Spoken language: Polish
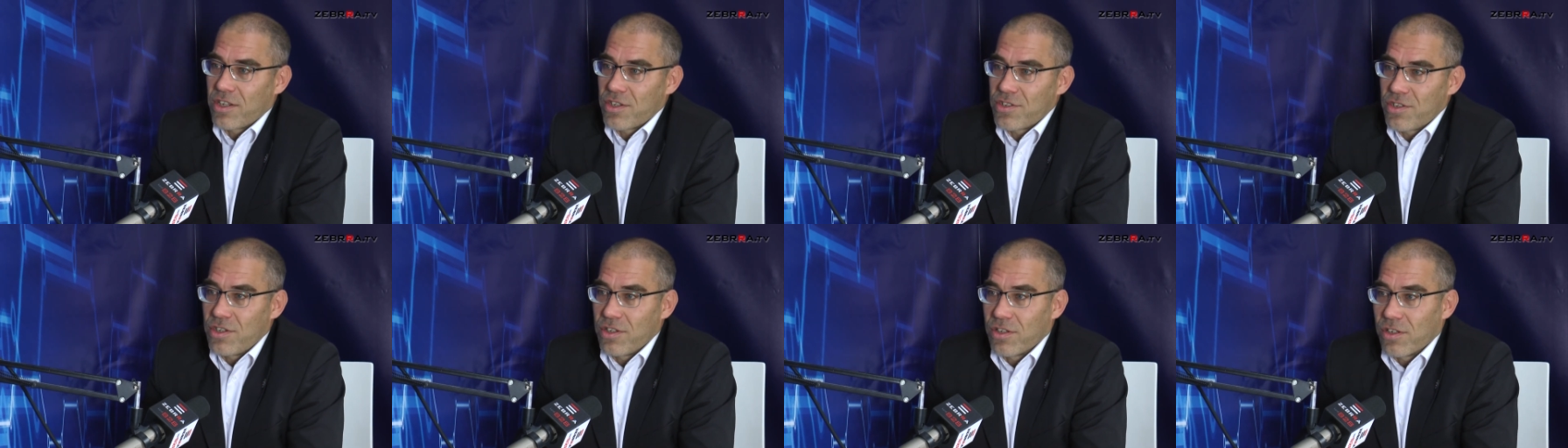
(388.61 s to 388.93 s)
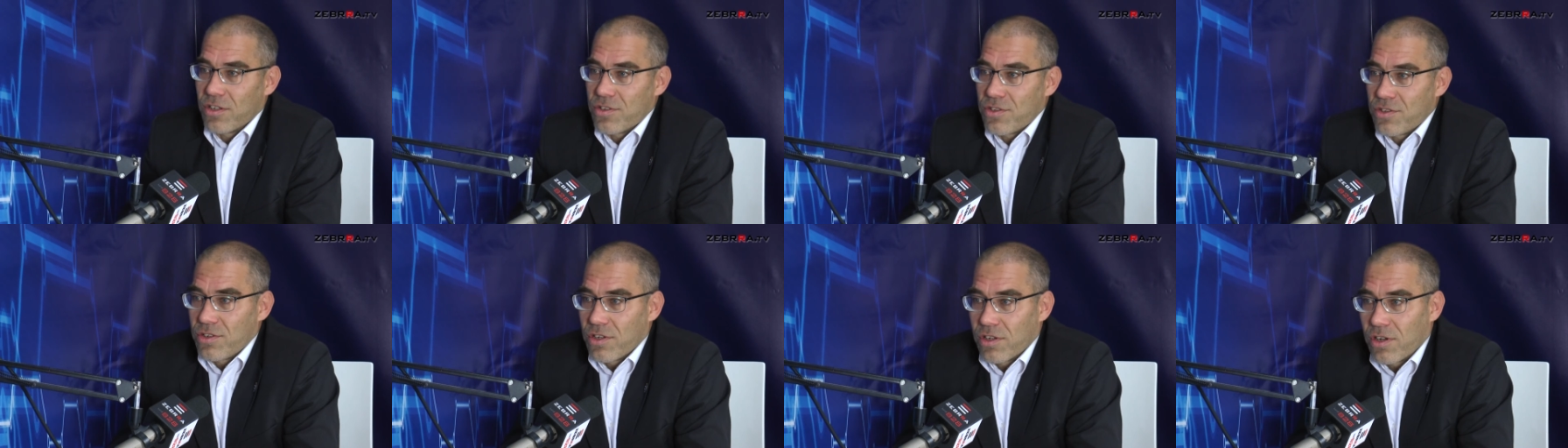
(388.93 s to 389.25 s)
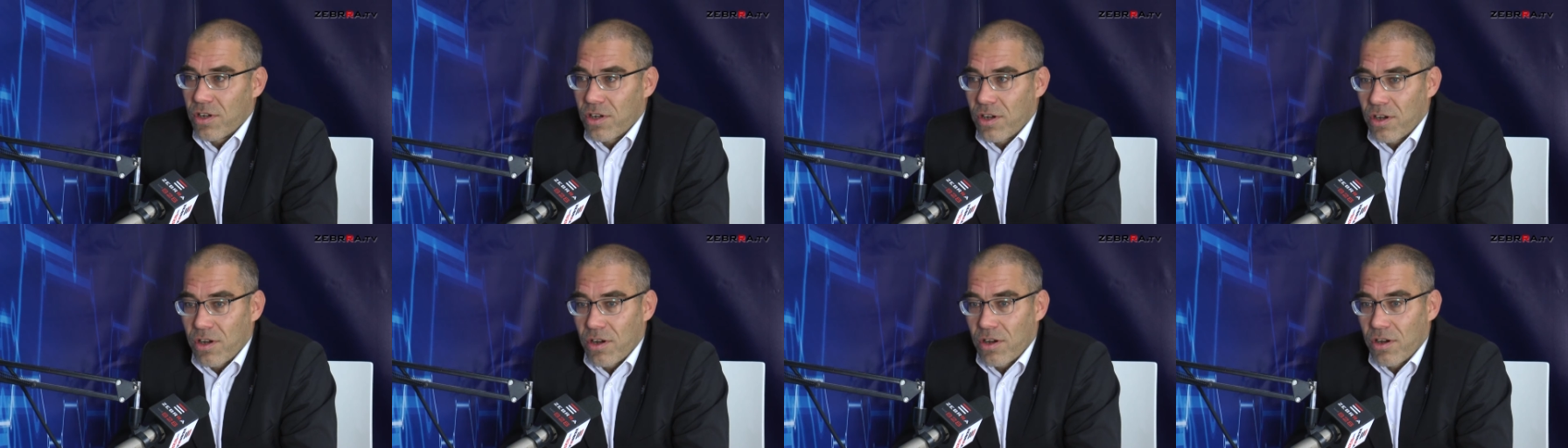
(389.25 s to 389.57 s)
jeśli
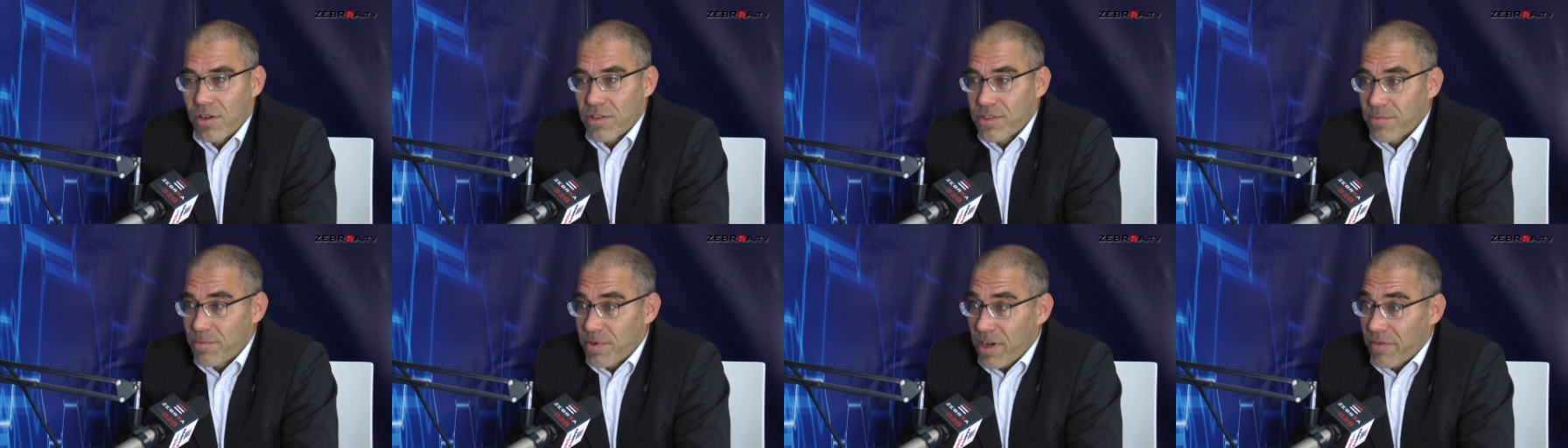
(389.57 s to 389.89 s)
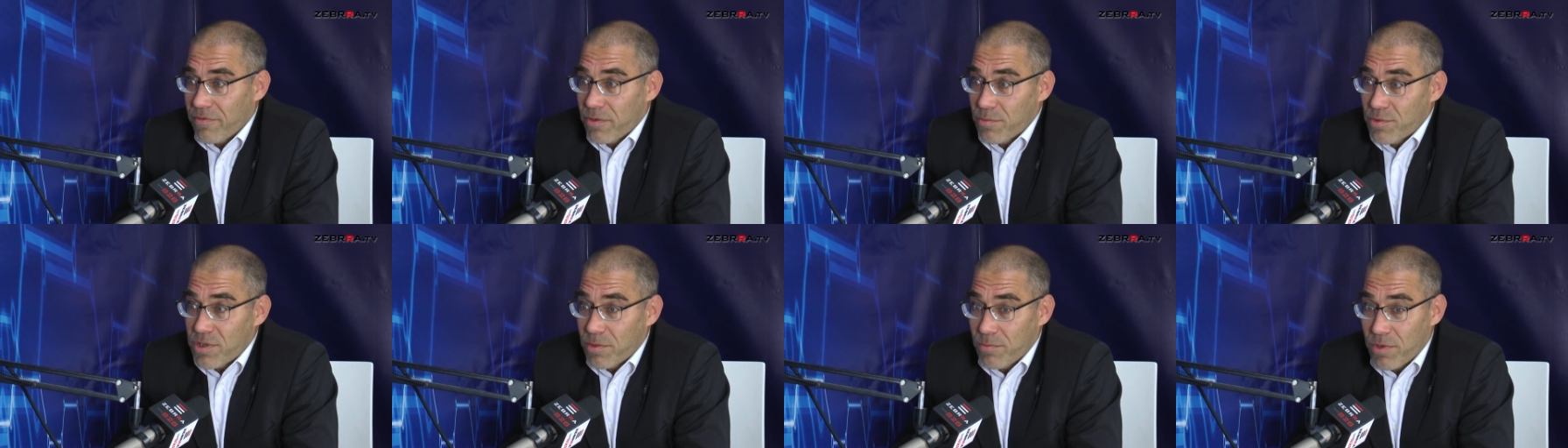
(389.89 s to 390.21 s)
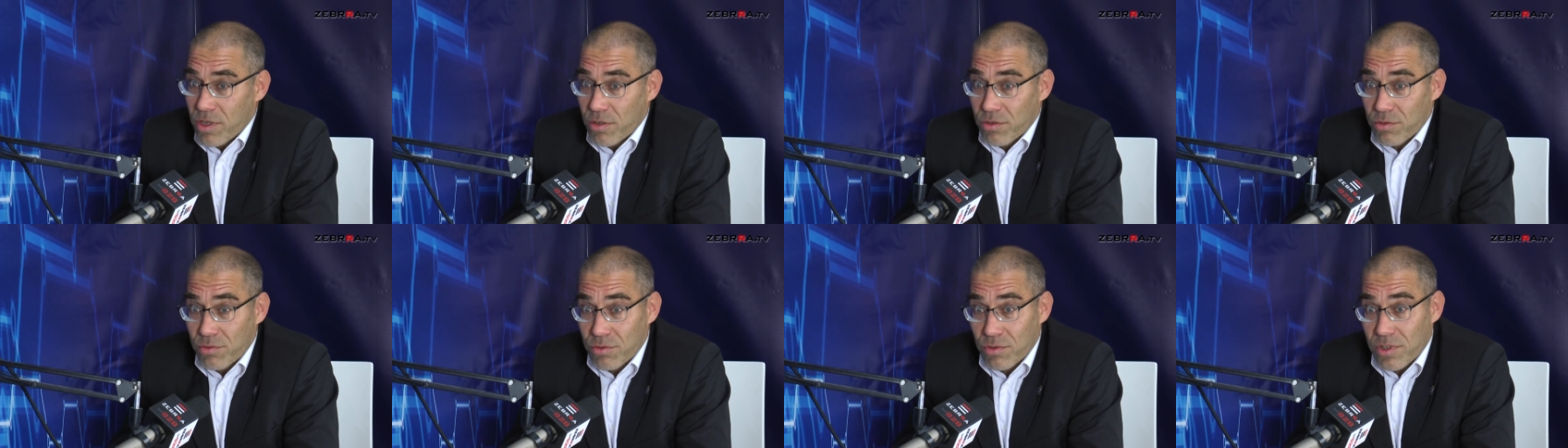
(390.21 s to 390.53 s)
chodzi o sprawy
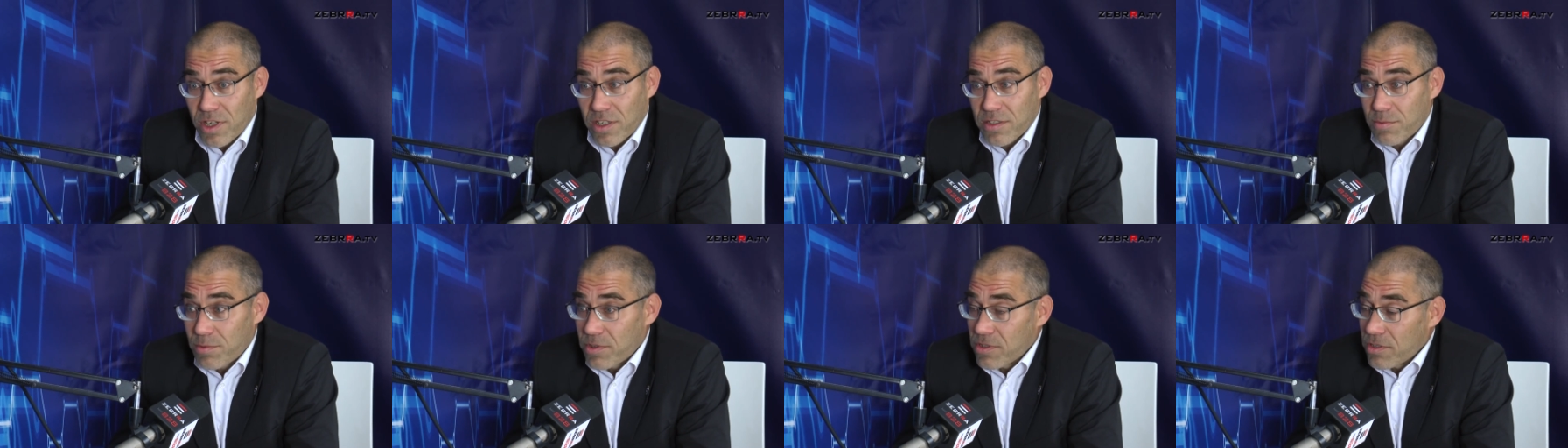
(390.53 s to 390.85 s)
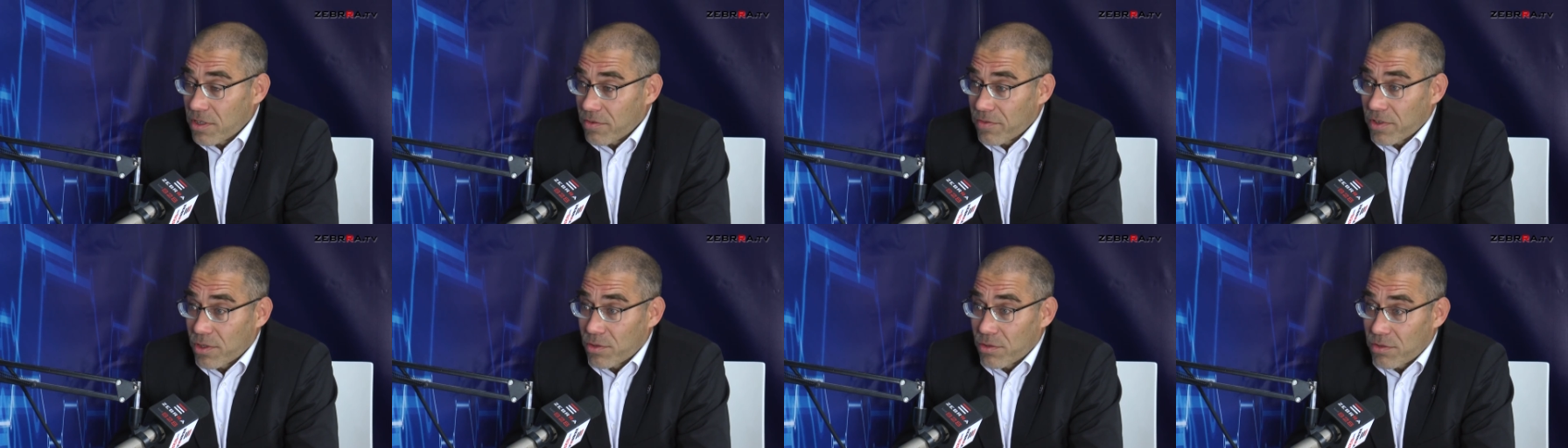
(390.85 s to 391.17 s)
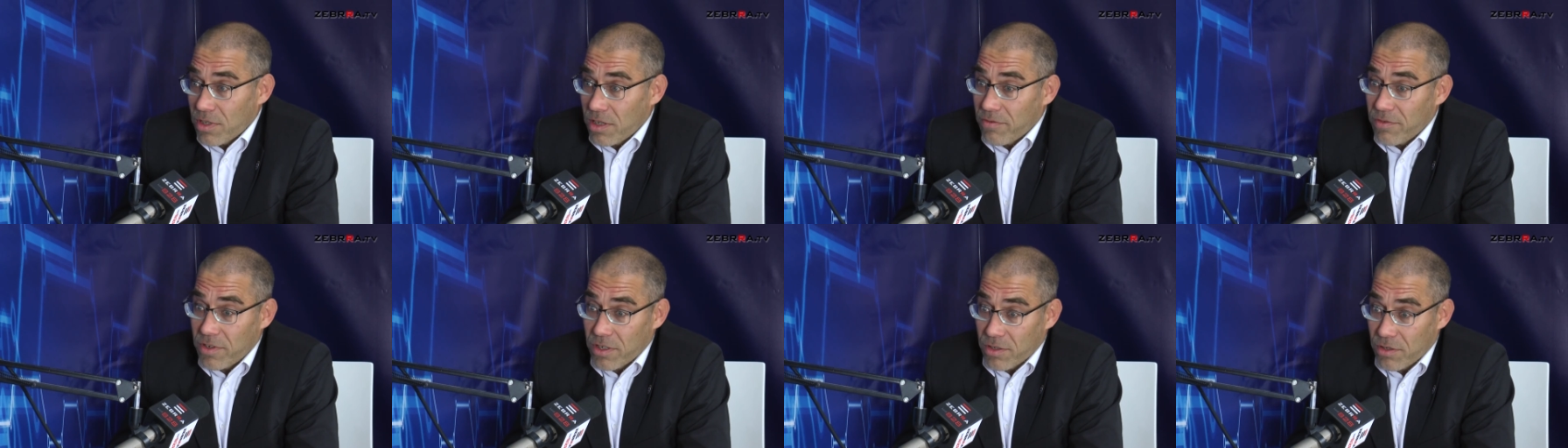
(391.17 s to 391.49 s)
przebiegu dróg ekspresowych
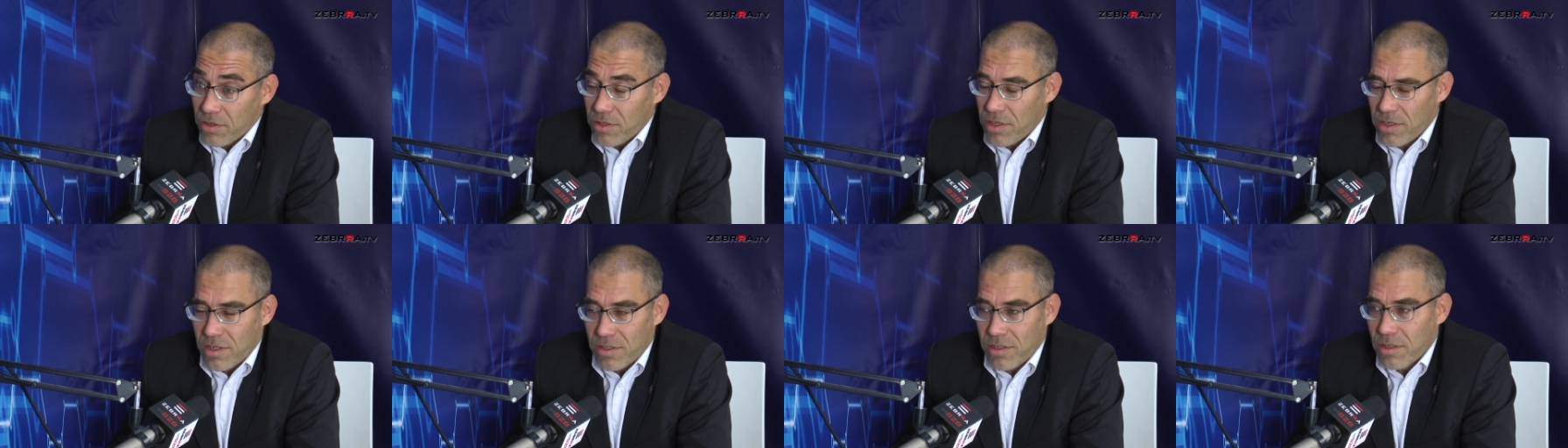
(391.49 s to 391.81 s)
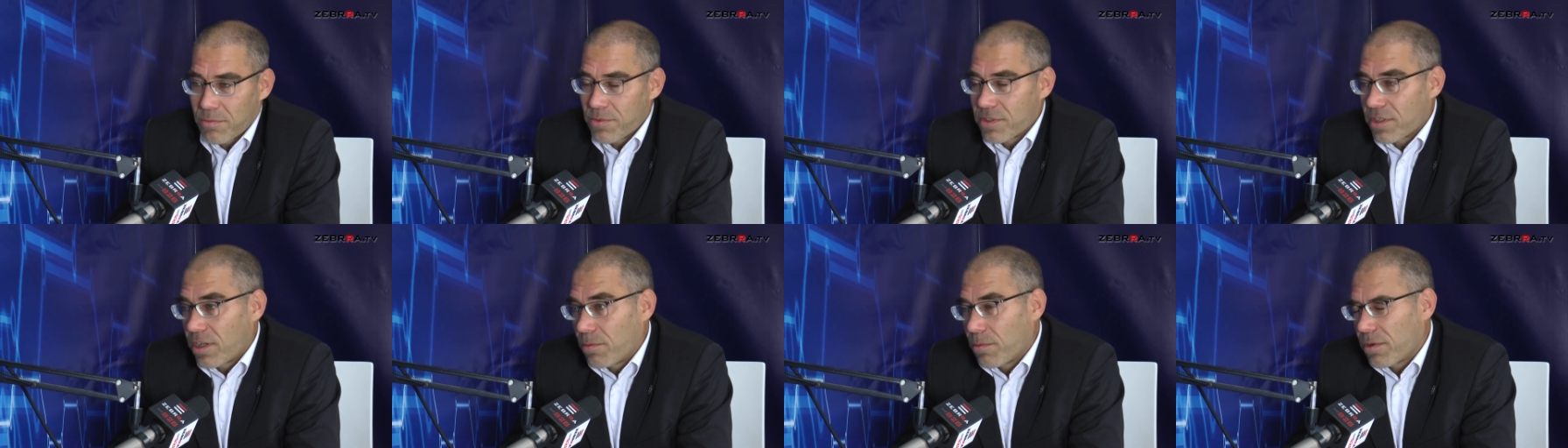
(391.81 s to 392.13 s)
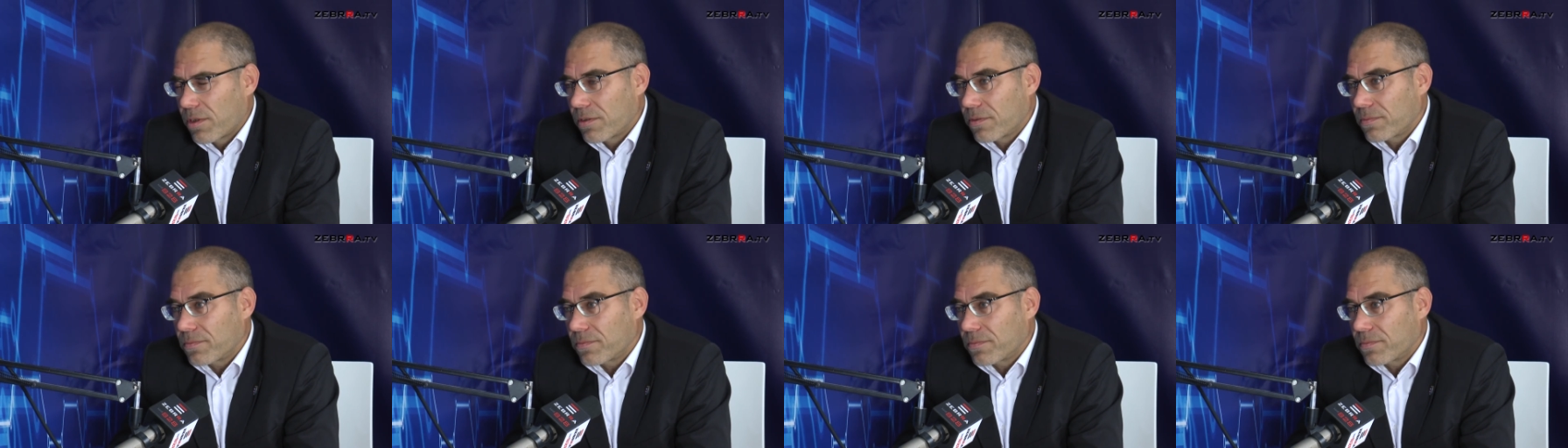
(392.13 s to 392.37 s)
tutaj w regionie Radomskim.